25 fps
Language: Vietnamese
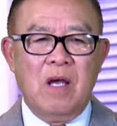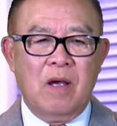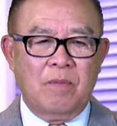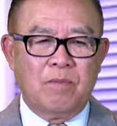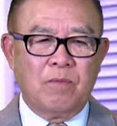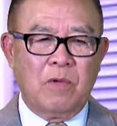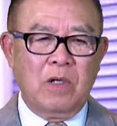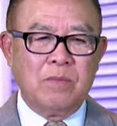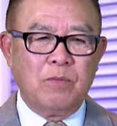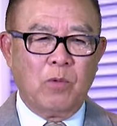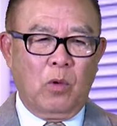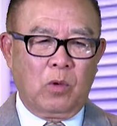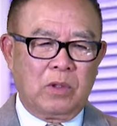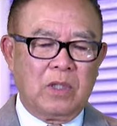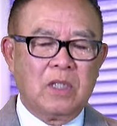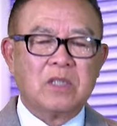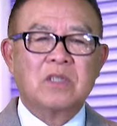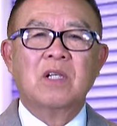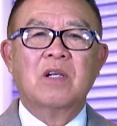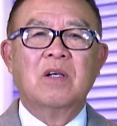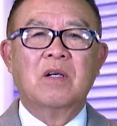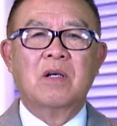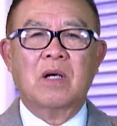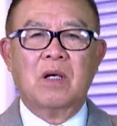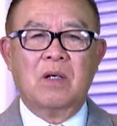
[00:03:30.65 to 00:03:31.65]
với một cái
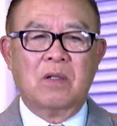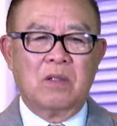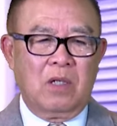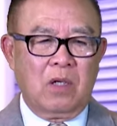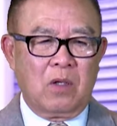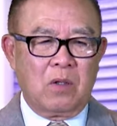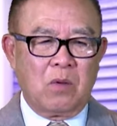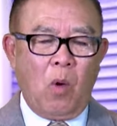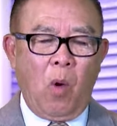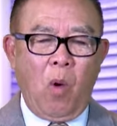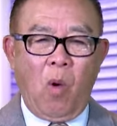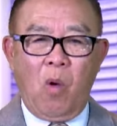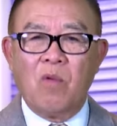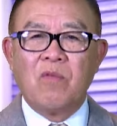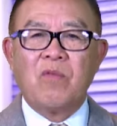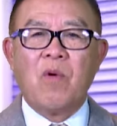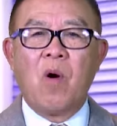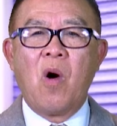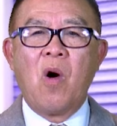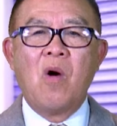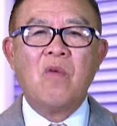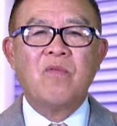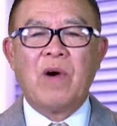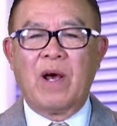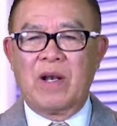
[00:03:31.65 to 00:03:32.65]
sự gọi là cổ
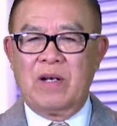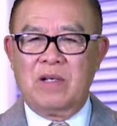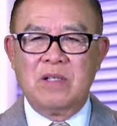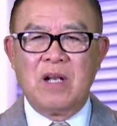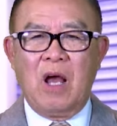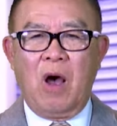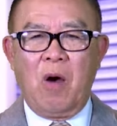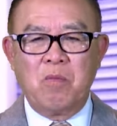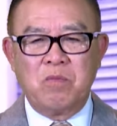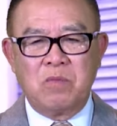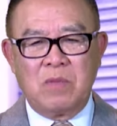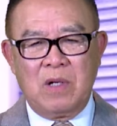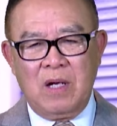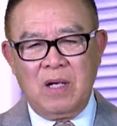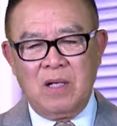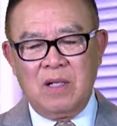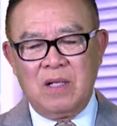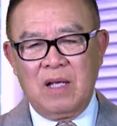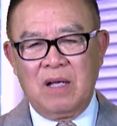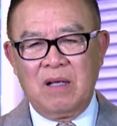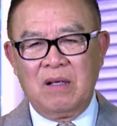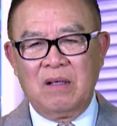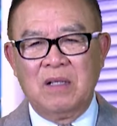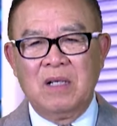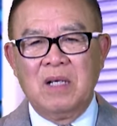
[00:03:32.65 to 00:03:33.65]
võ vận động, hay
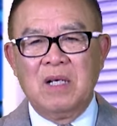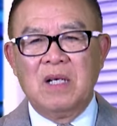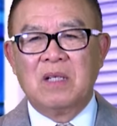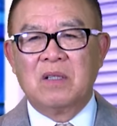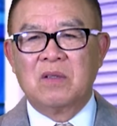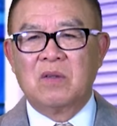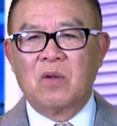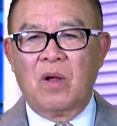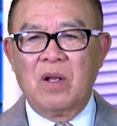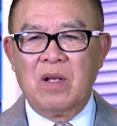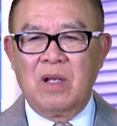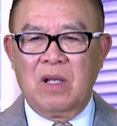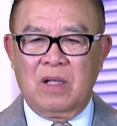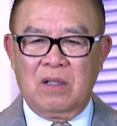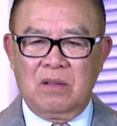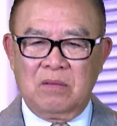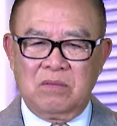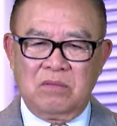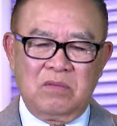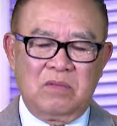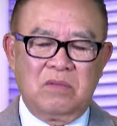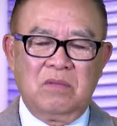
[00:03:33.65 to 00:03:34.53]
là gọi là